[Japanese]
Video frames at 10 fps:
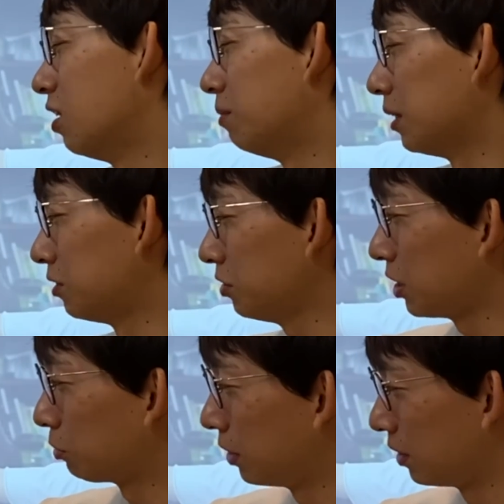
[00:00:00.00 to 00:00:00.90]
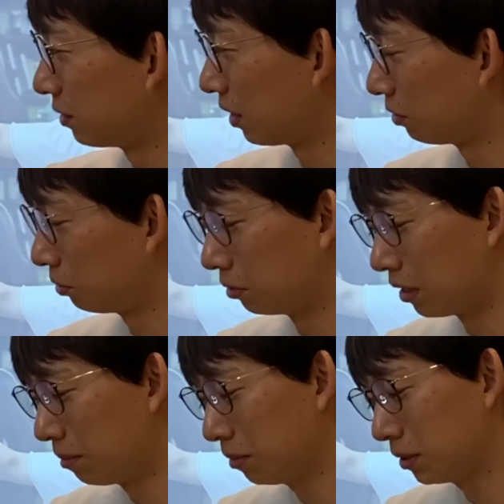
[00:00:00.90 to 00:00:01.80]
松下洸平さんと
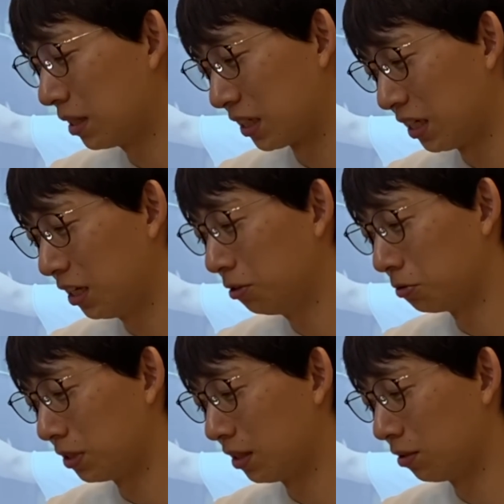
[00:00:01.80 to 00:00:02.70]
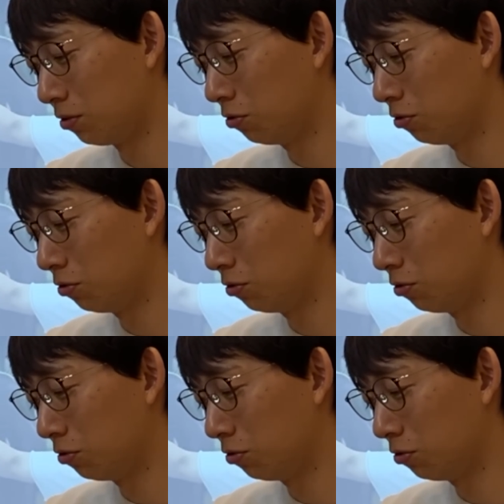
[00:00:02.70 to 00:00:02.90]
山崎賢人さん